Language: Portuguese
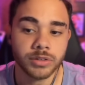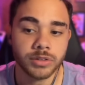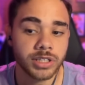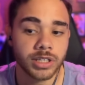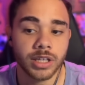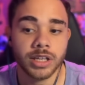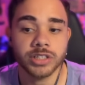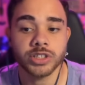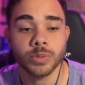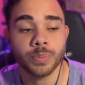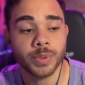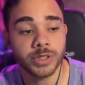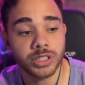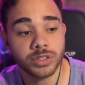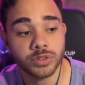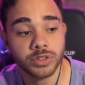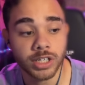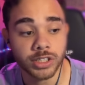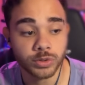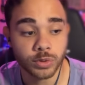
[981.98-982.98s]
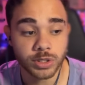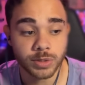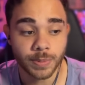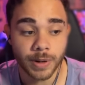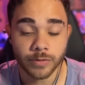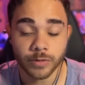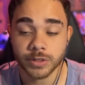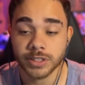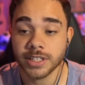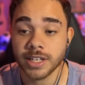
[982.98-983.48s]
E é o seguinte, eu pedi sugestões
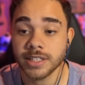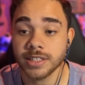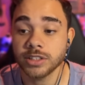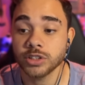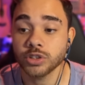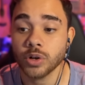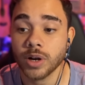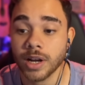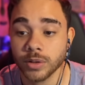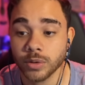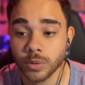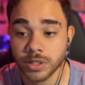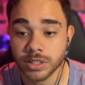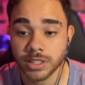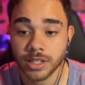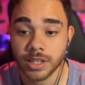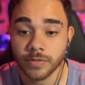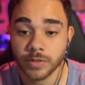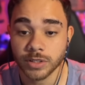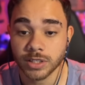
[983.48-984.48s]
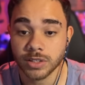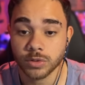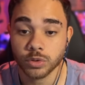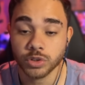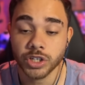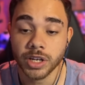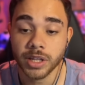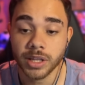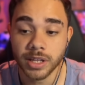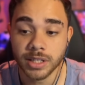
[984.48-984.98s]
pra vocês de jogadores que vocês
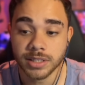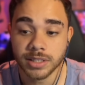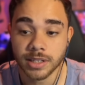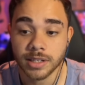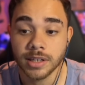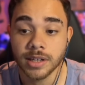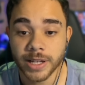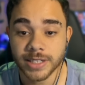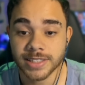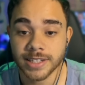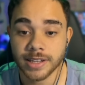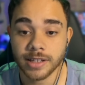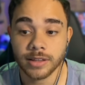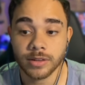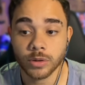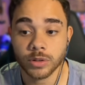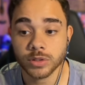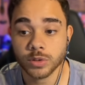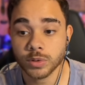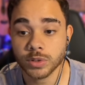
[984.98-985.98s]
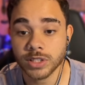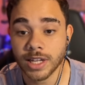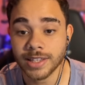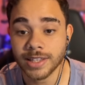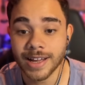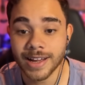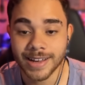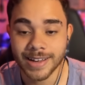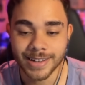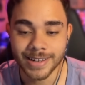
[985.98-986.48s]
sugerissem pra serem nossos
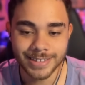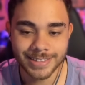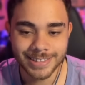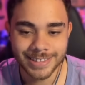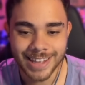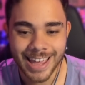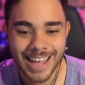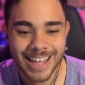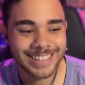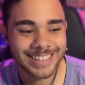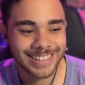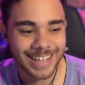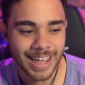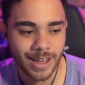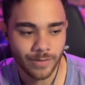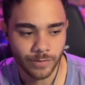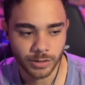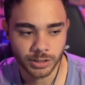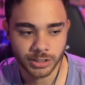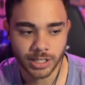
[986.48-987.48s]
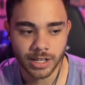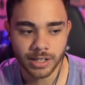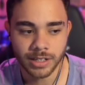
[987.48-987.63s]
atacantes reservas,